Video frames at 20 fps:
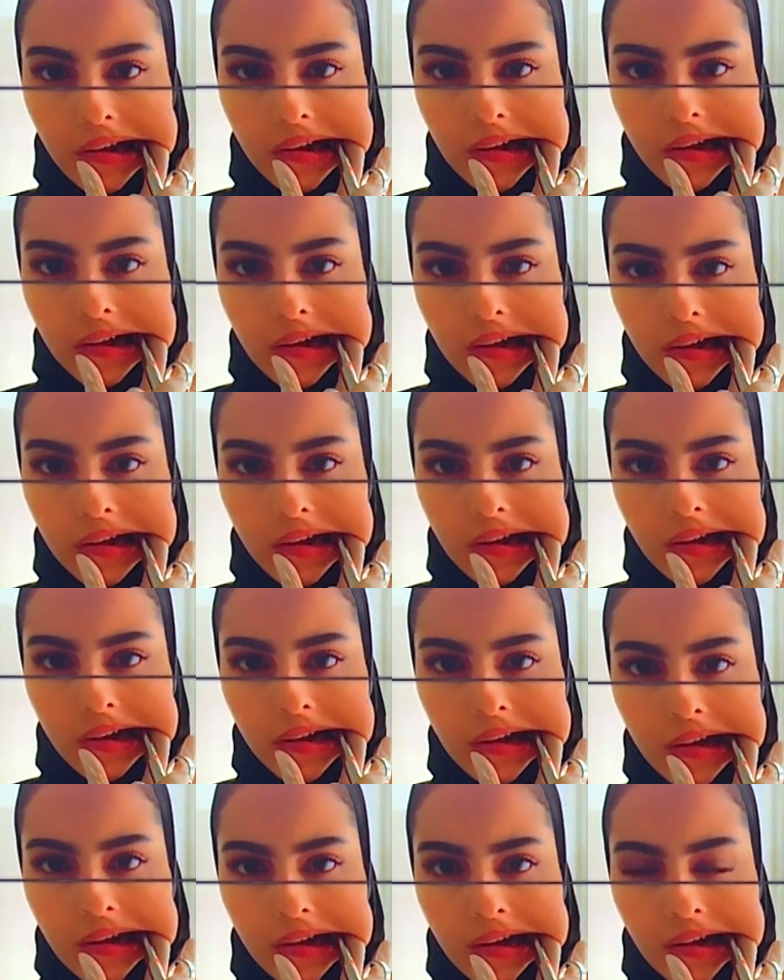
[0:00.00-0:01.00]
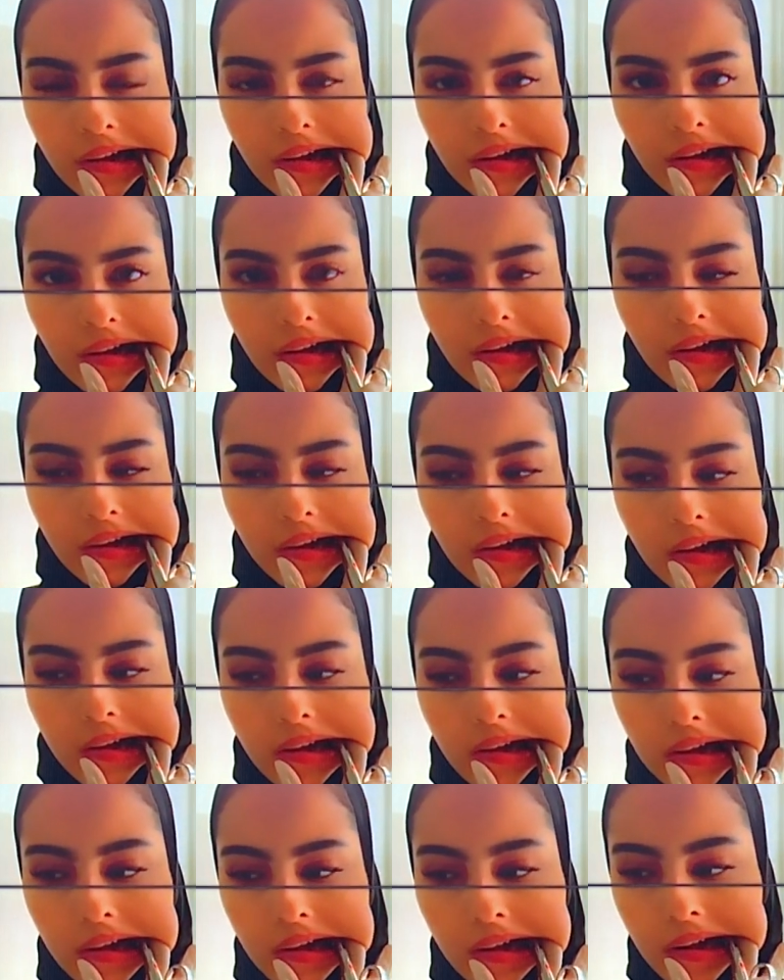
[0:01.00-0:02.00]
مع
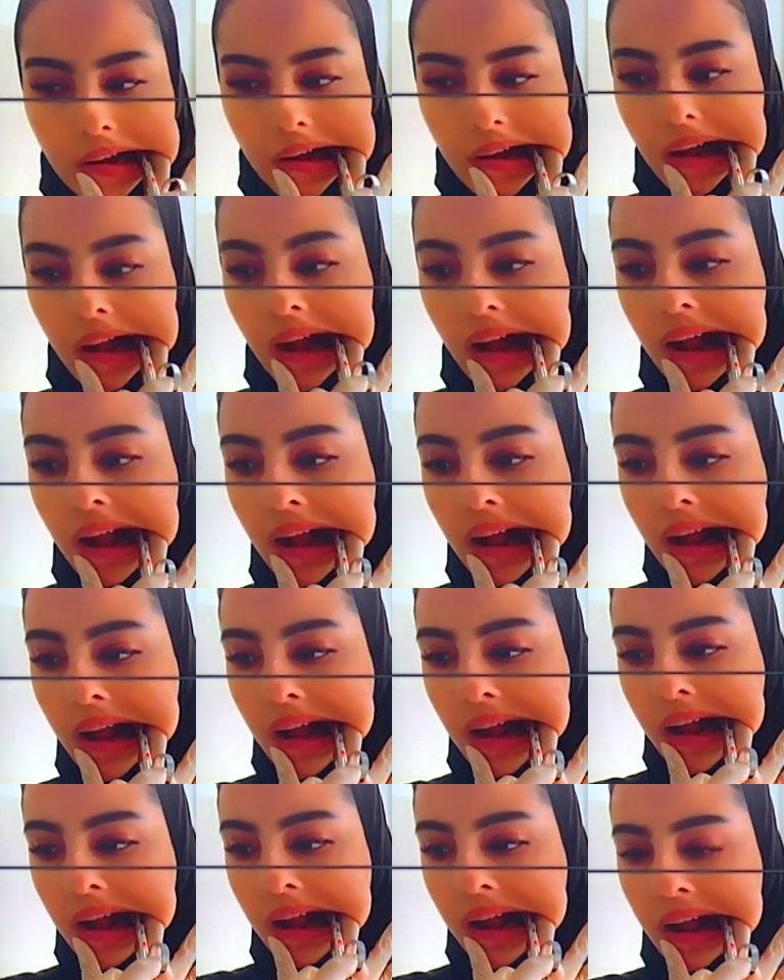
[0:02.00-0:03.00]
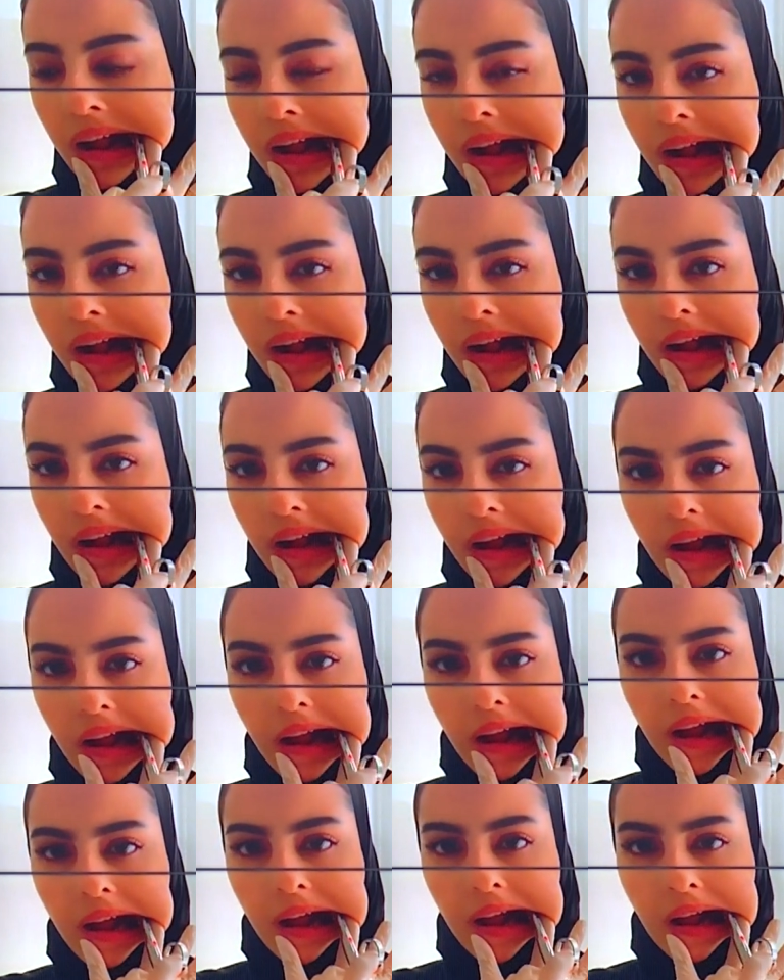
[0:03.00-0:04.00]
المرضى يعني
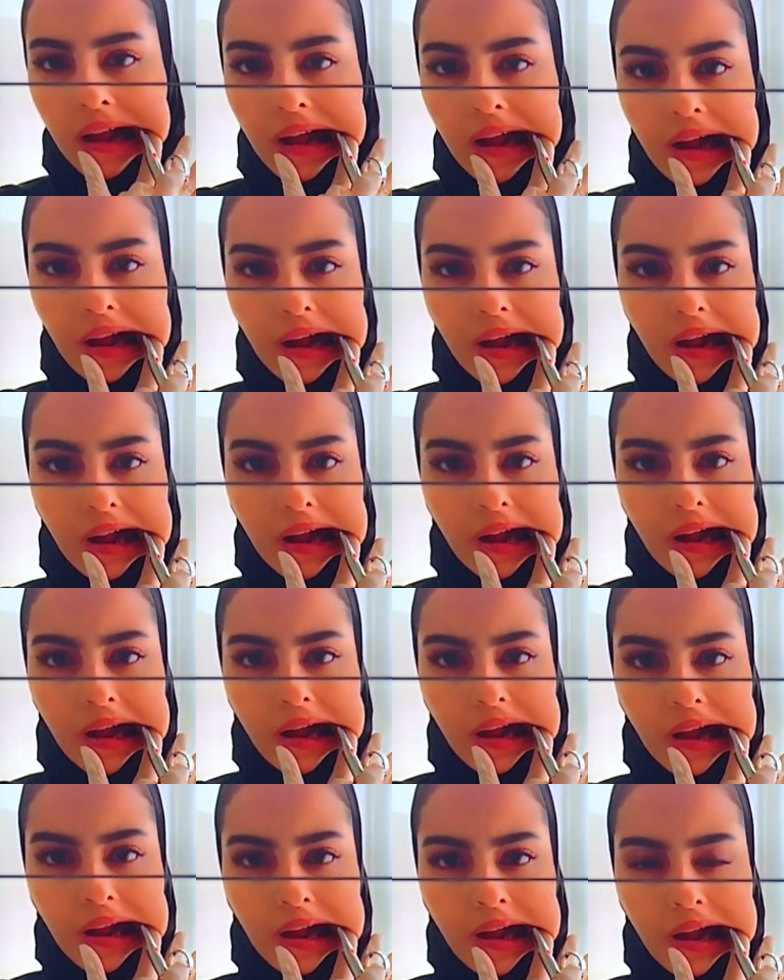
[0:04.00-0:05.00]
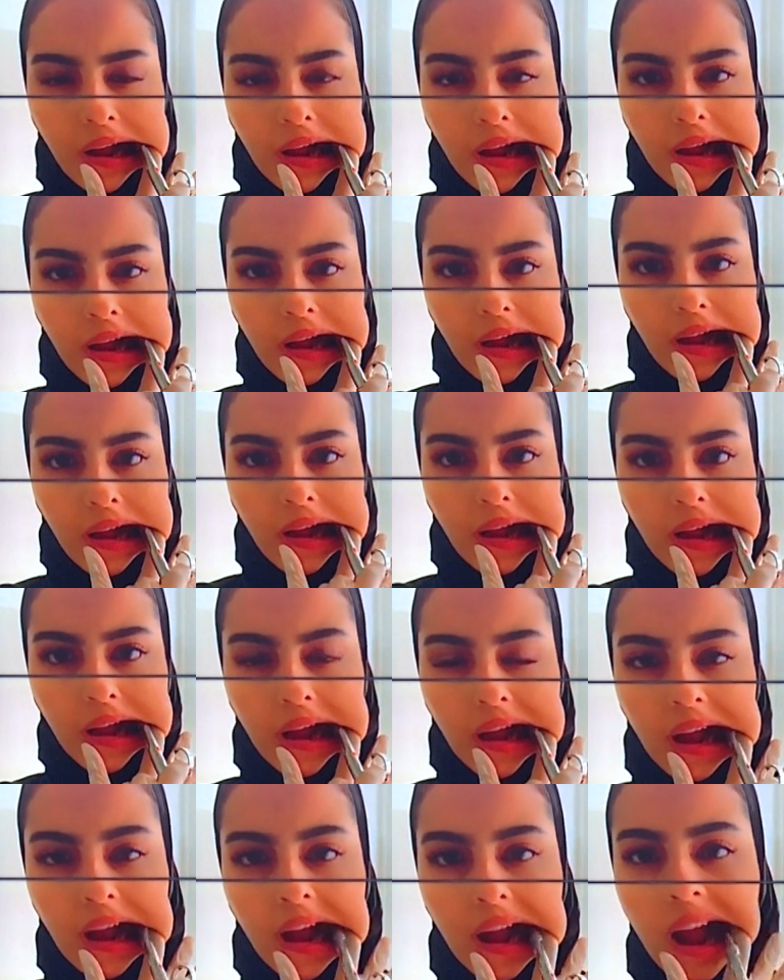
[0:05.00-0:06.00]
لا يحتاج من الدكتورة
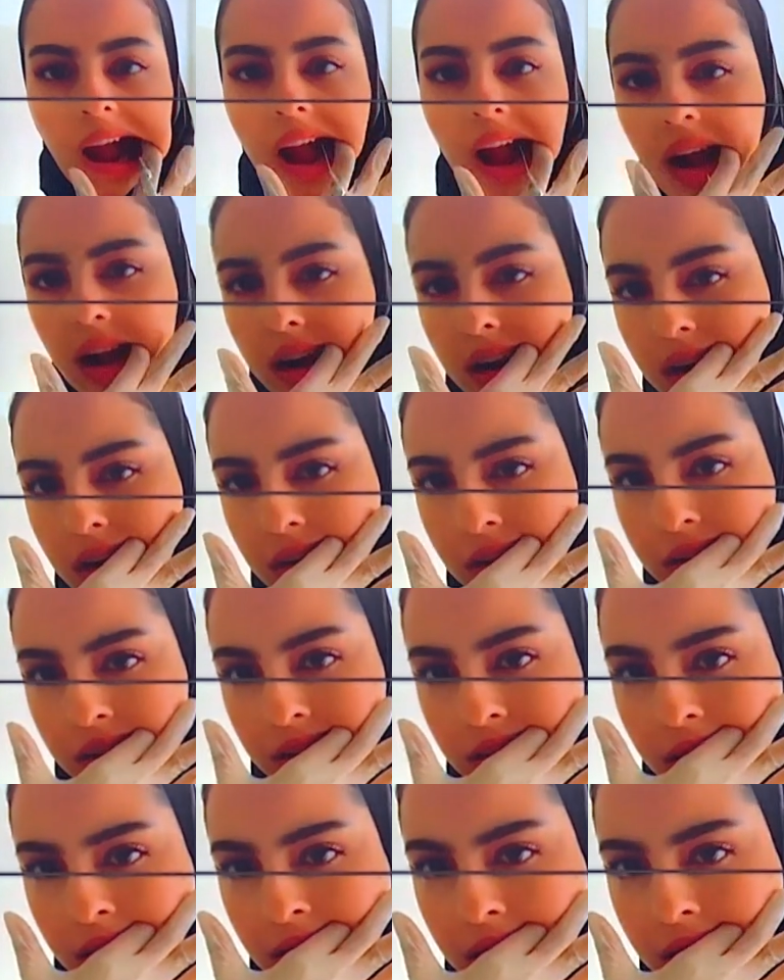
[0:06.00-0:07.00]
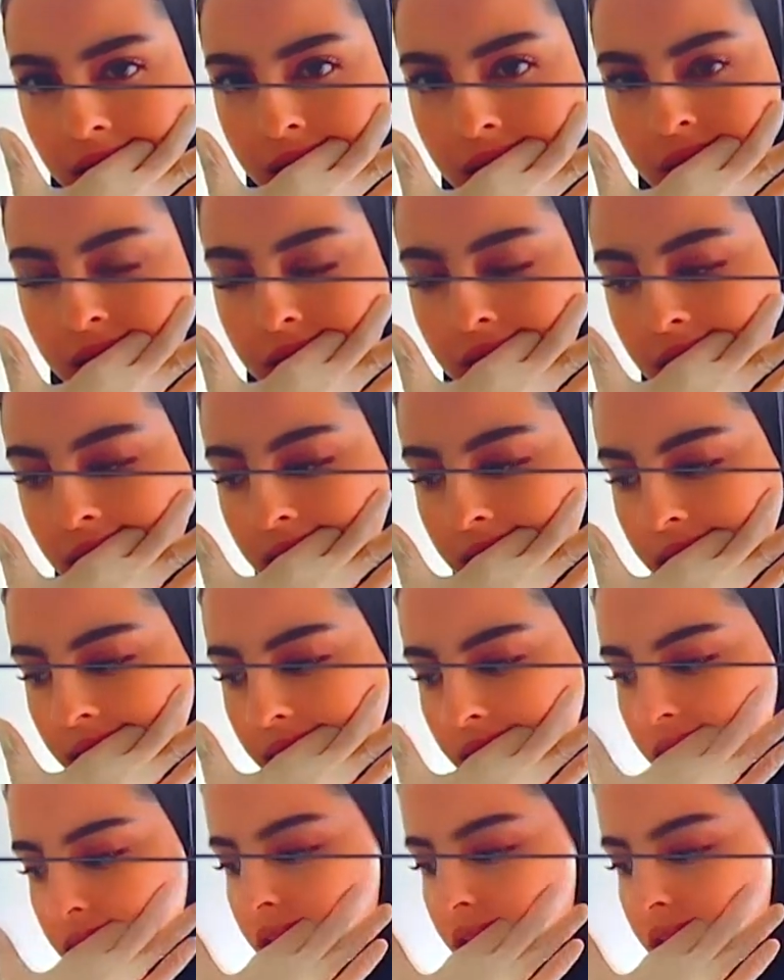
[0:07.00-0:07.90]
أن تفعل ما فعلت حتى